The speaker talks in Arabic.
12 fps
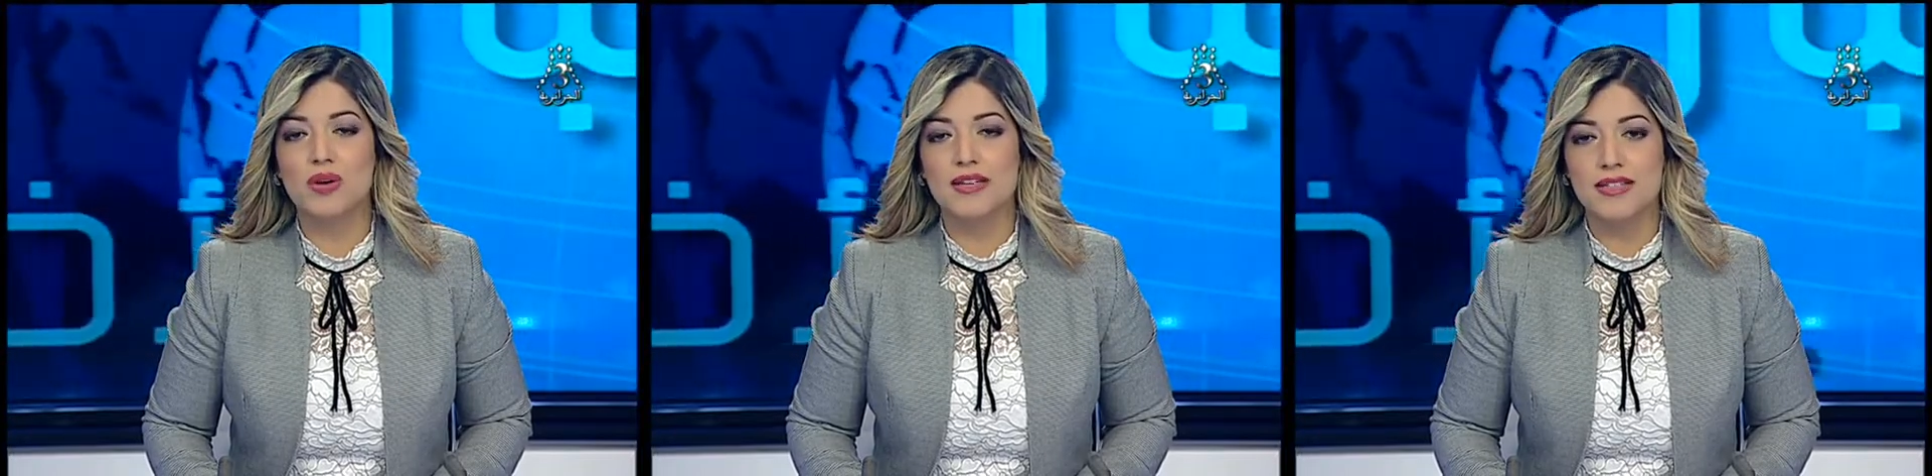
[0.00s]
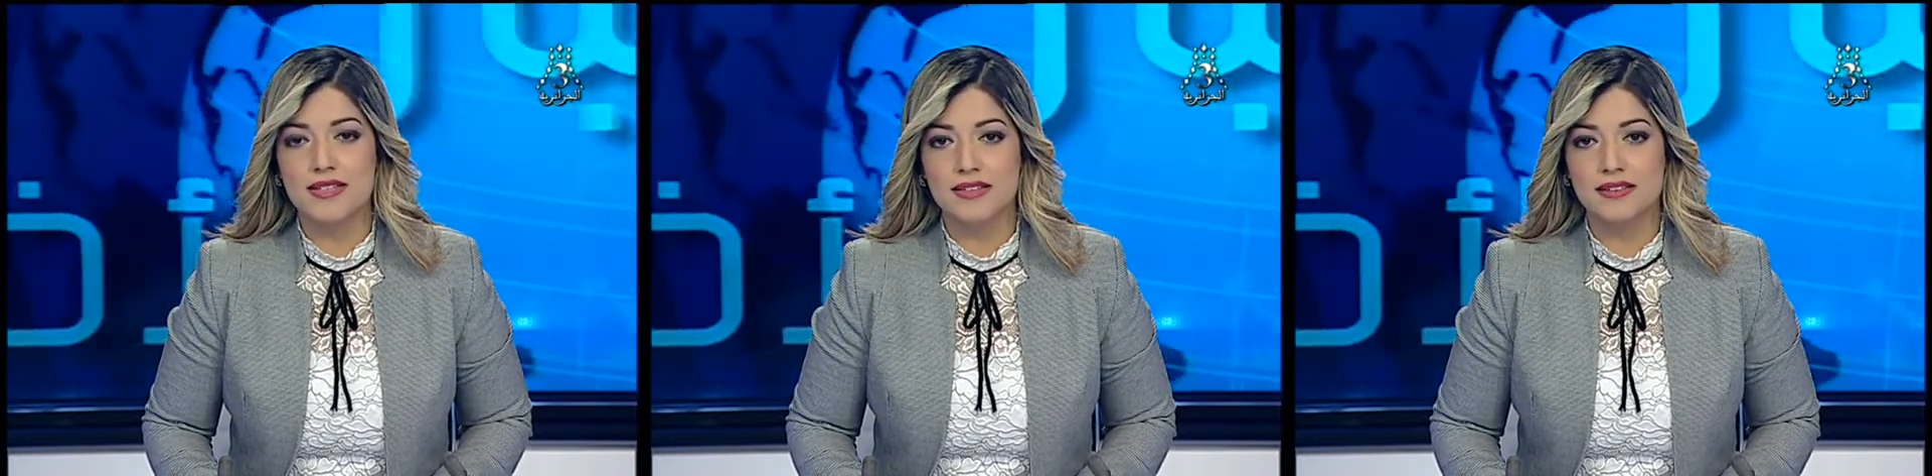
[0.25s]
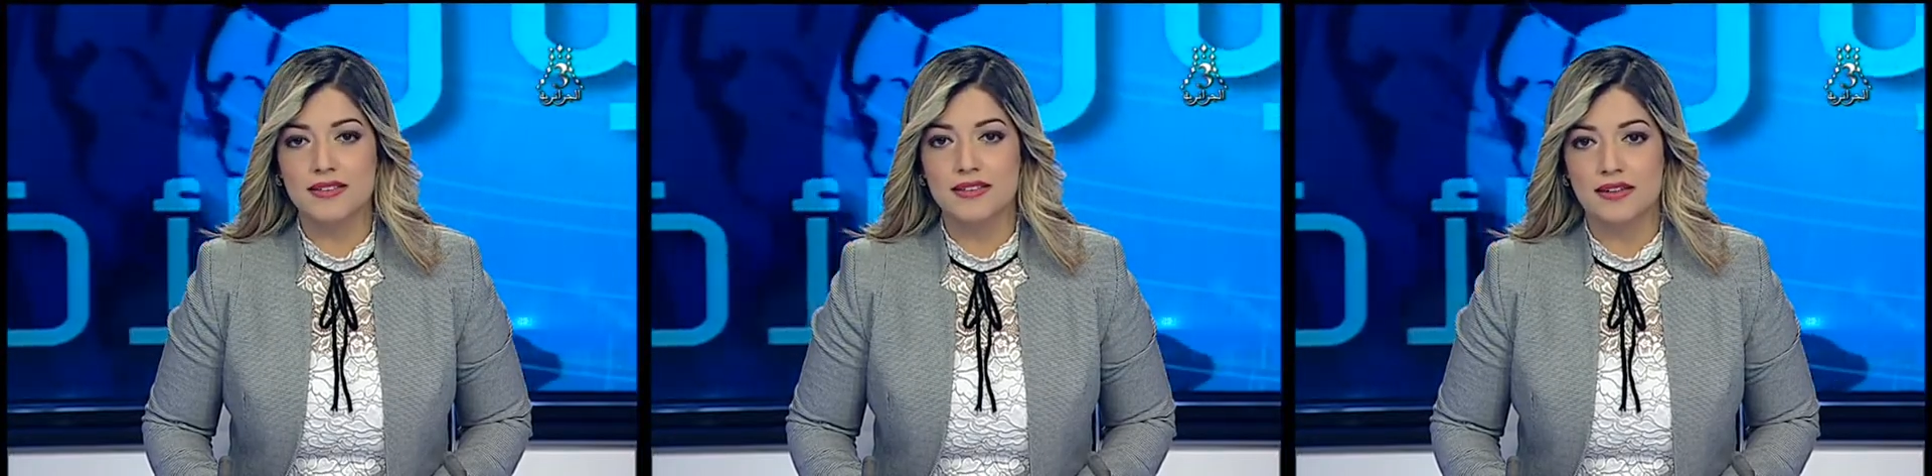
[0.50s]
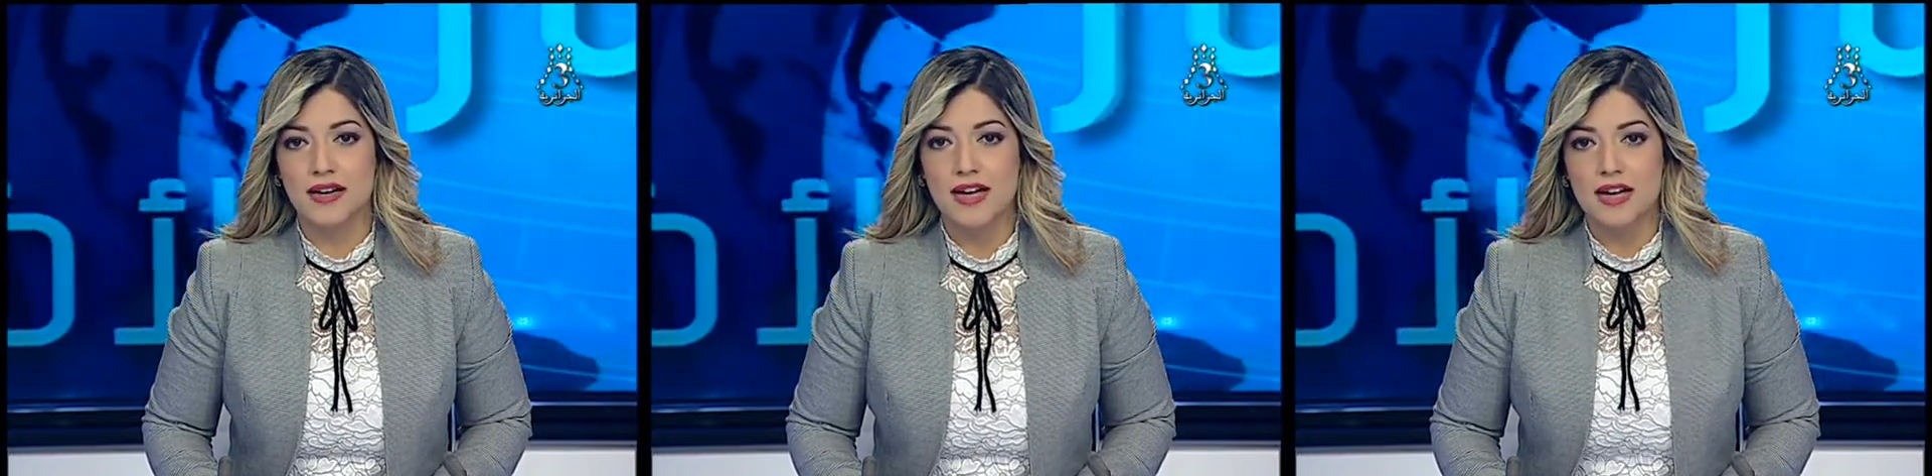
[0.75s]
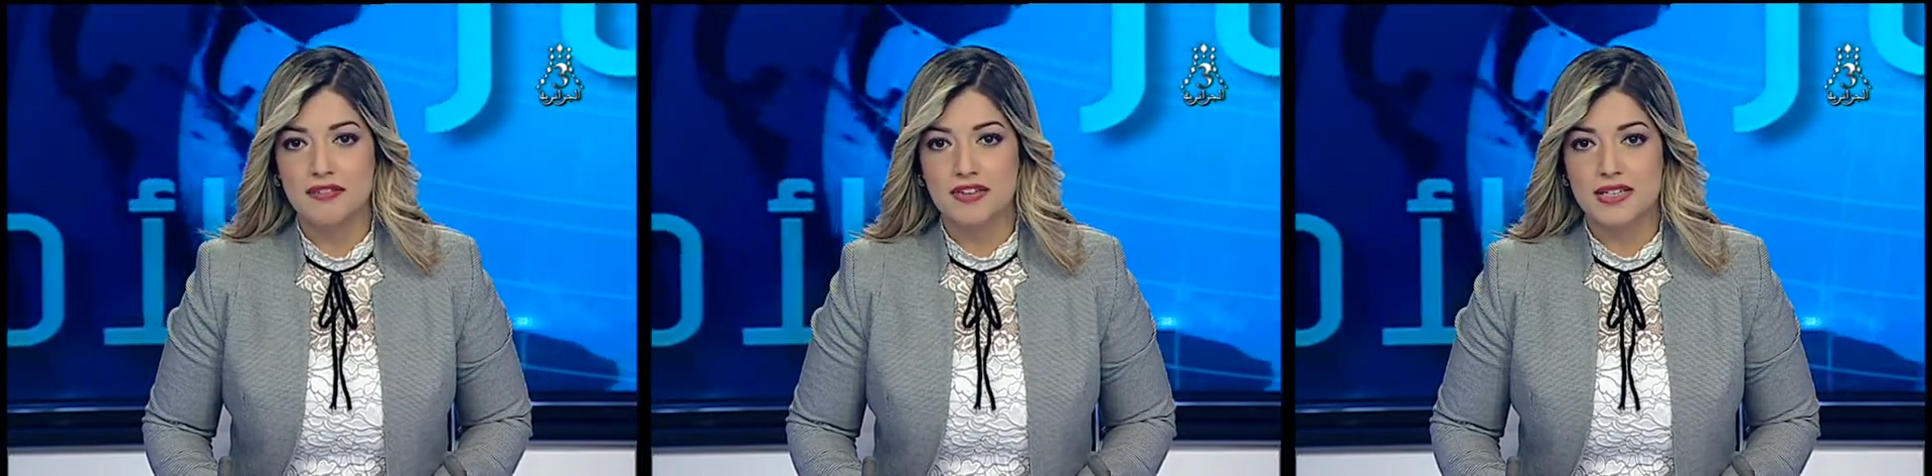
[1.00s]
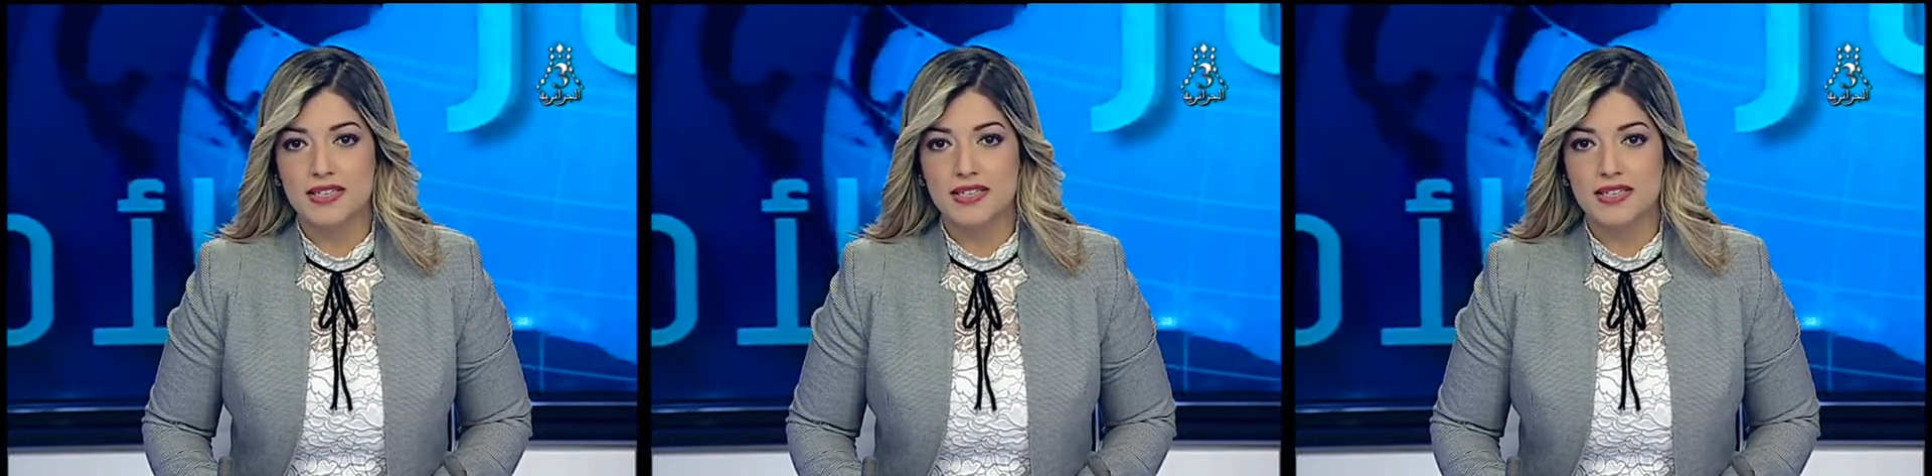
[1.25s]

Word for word: والاستقرار في